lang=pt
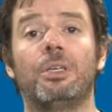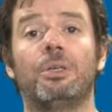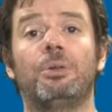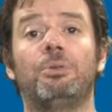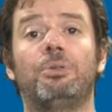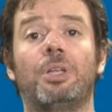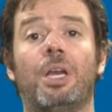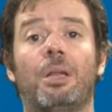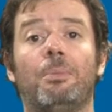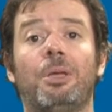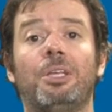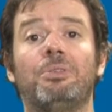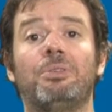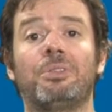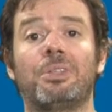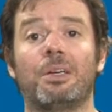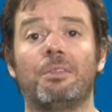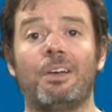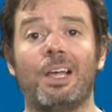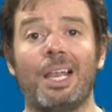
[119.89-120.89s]
o treinamento
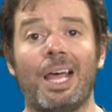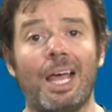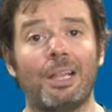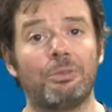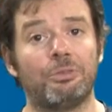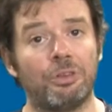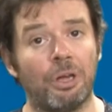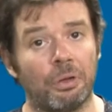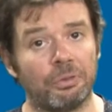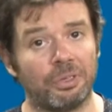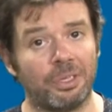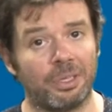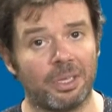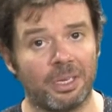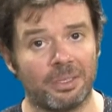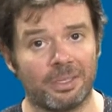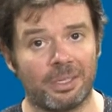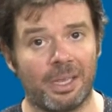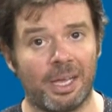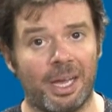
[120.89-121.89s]
intervalado de alta
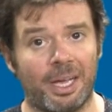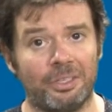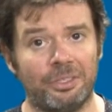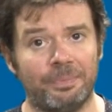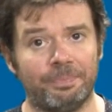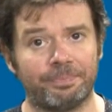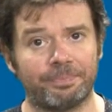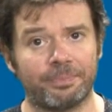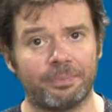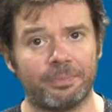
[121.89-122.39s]
intensidade.